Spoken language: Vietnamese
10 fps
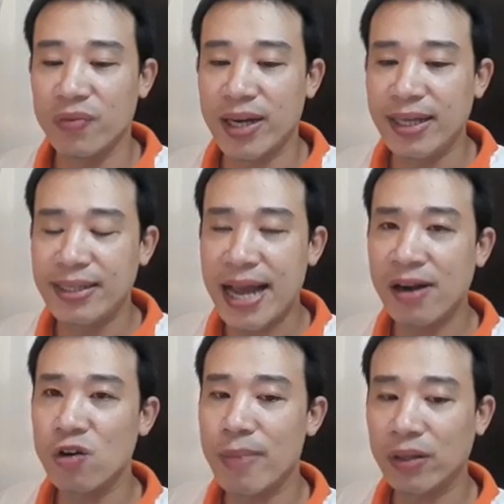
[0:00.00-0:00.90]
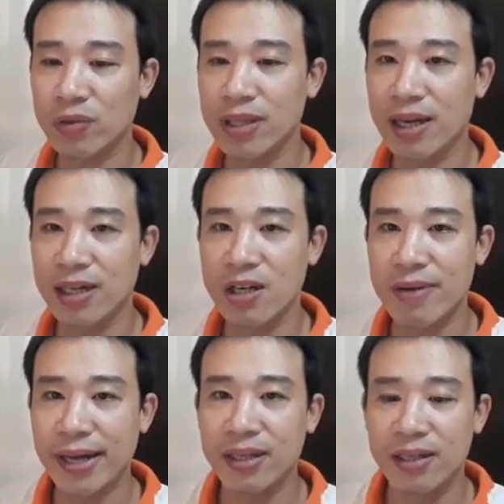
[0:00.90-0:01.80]
Về đánh giá của bạn tuổi Dần
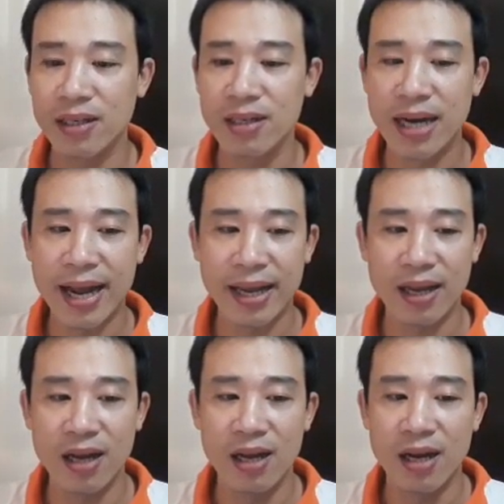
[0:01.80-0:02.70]
trong ngày thứ tư này,